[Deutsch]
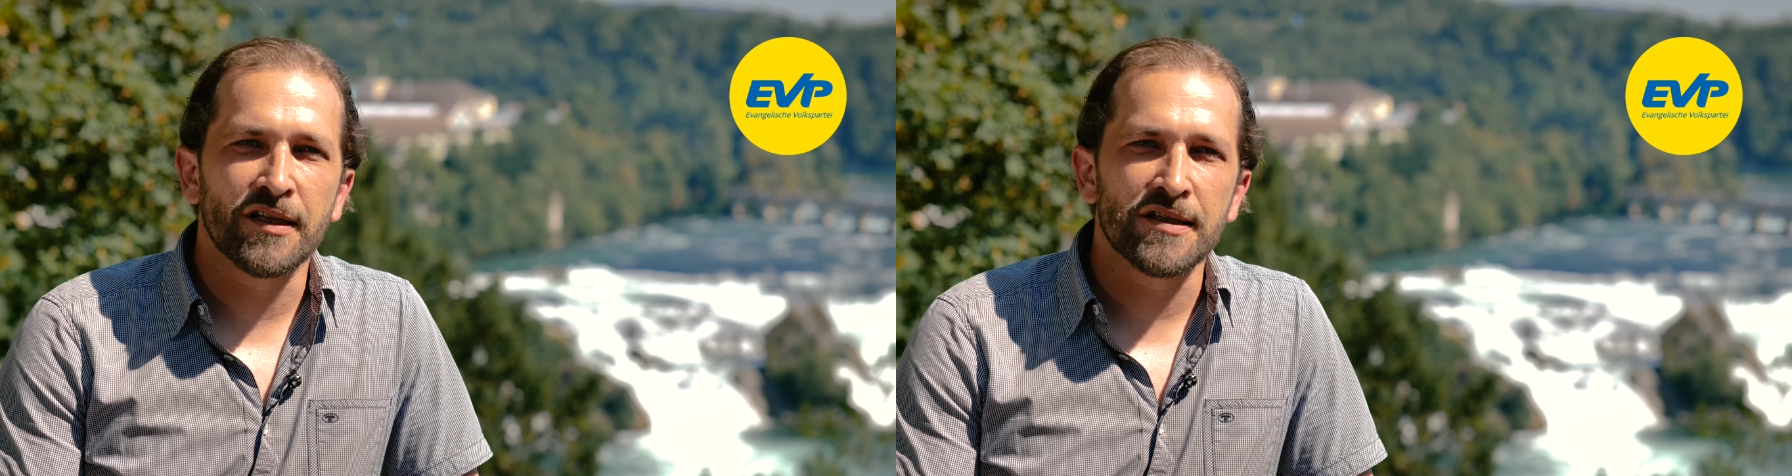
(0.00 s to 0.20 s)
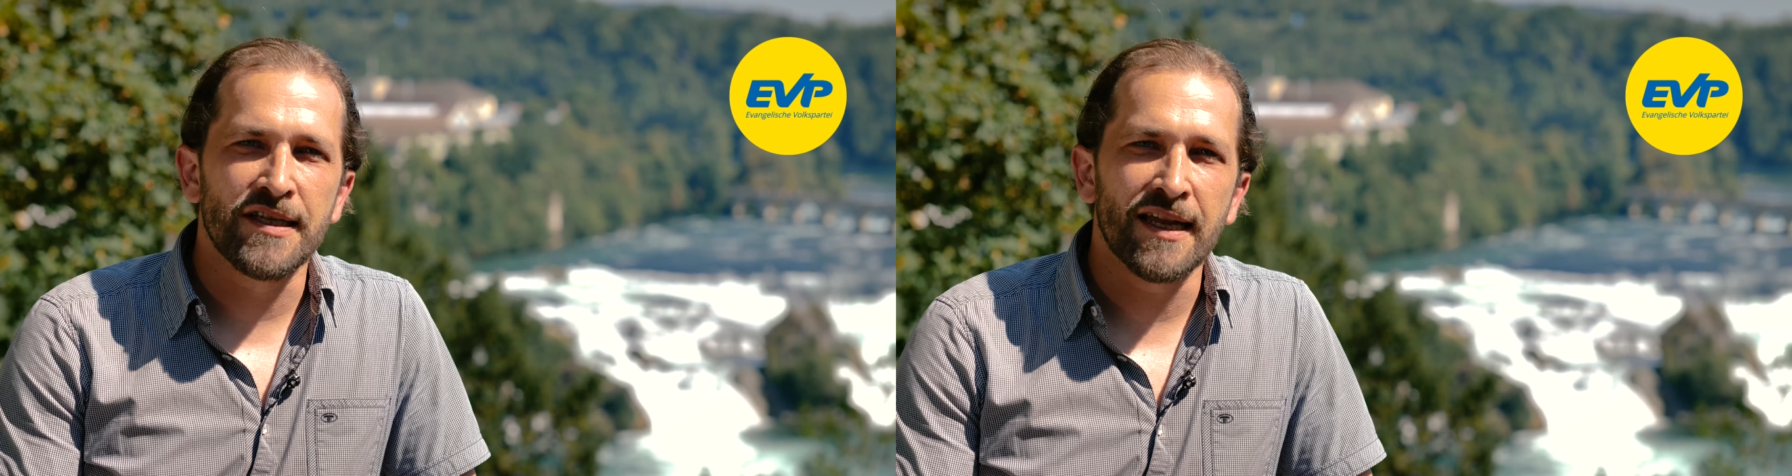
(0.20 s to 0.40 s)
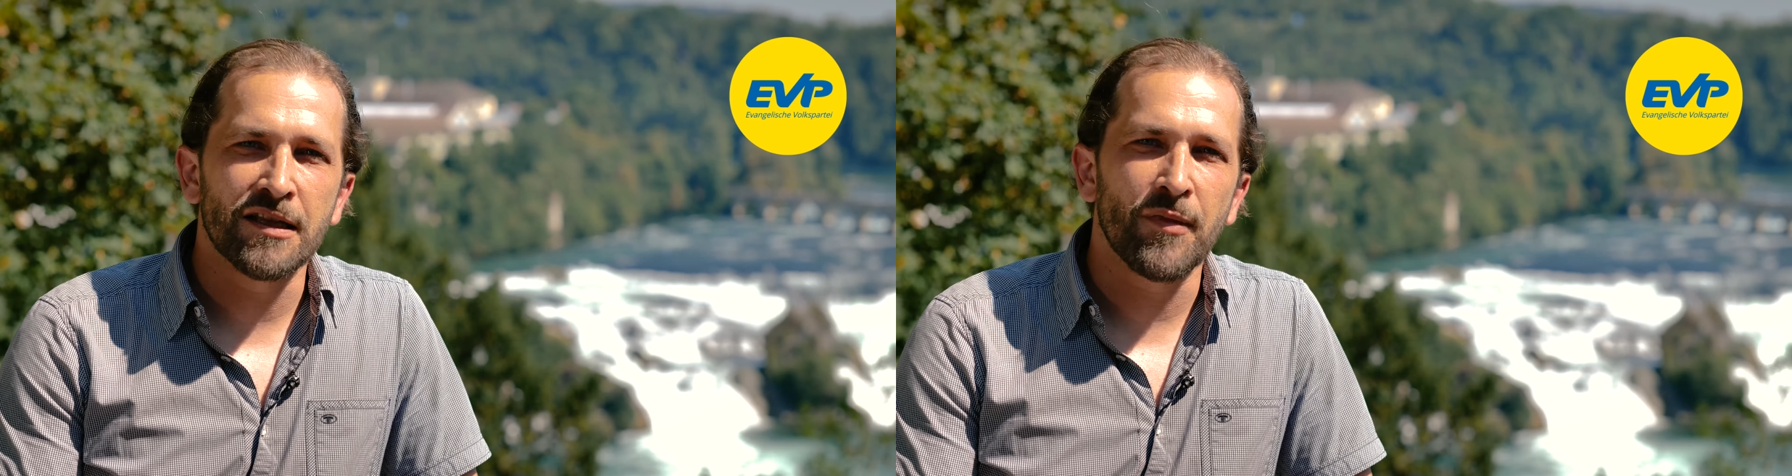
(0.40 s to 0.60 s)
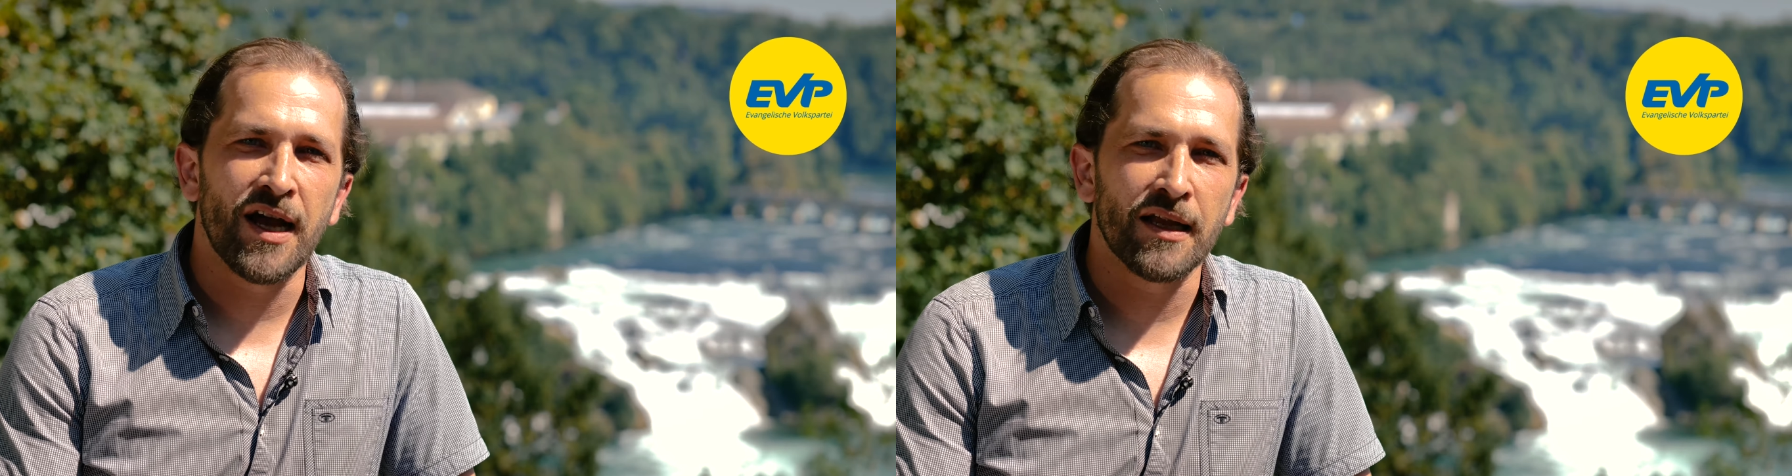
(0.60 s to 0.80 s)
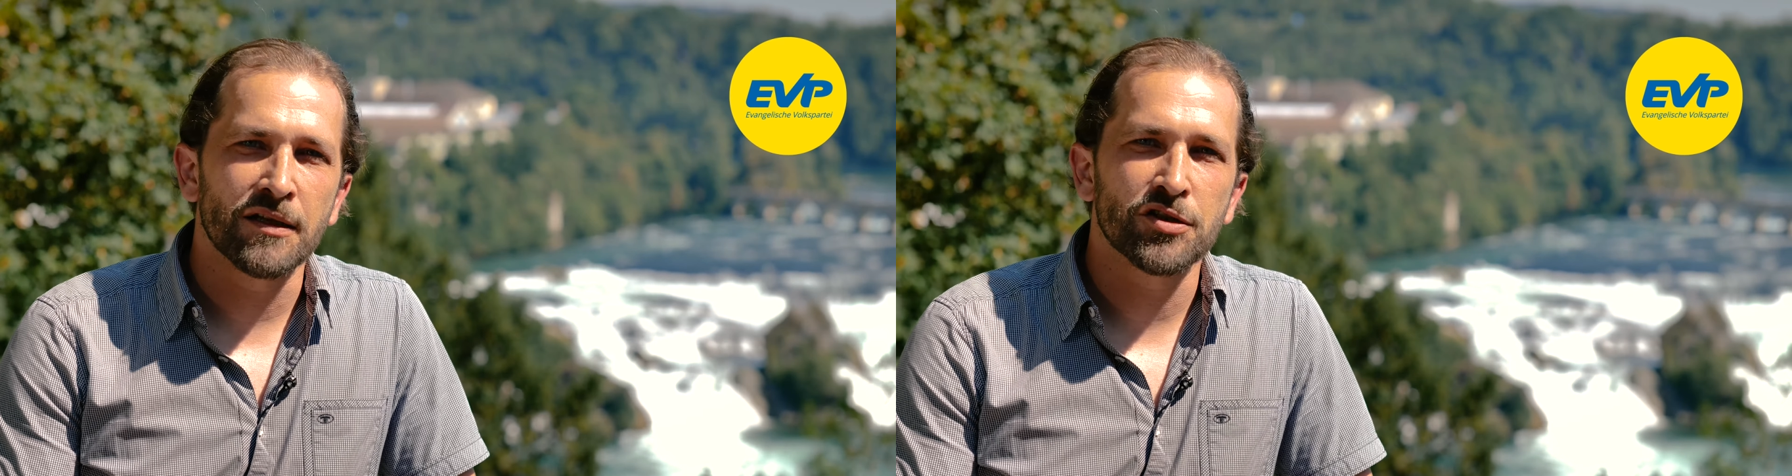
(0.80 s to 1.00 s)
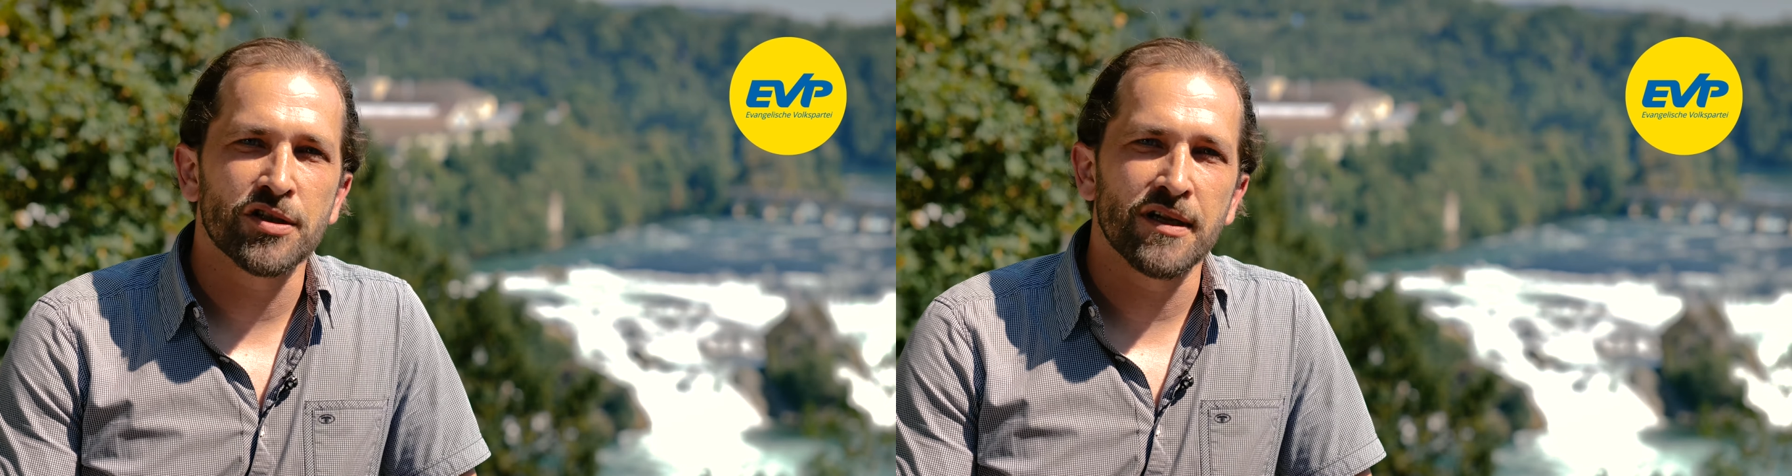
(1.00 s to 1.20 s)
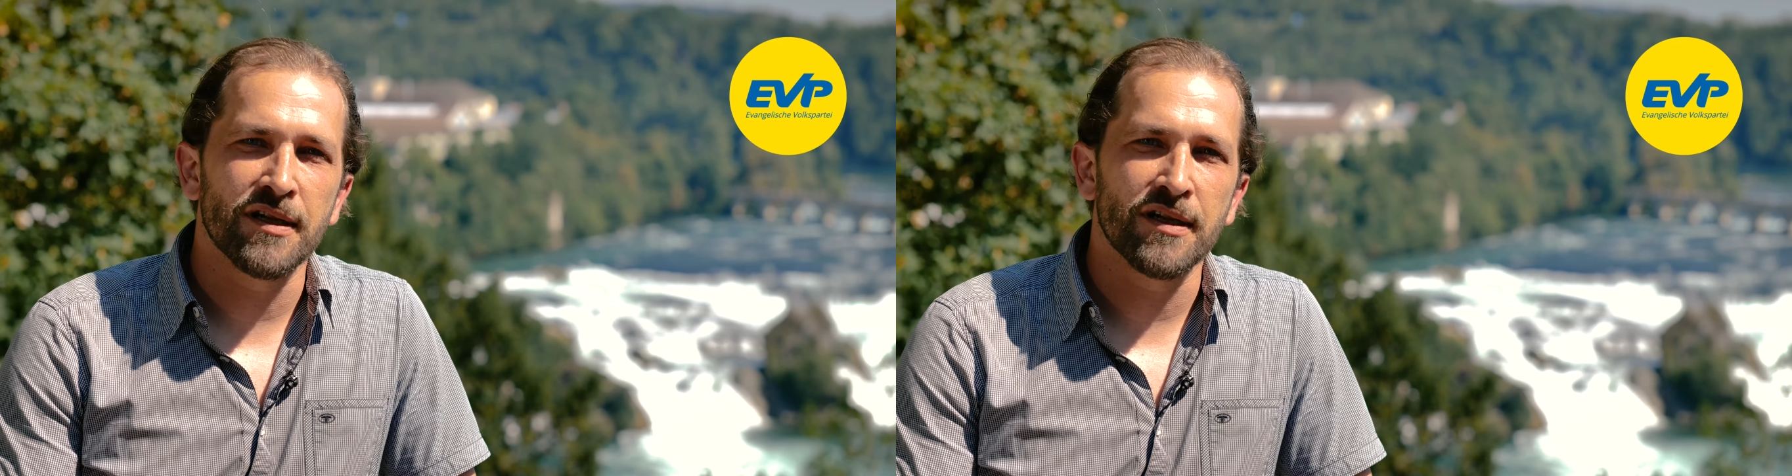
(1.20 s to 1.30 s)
dass jeder Mensch äh,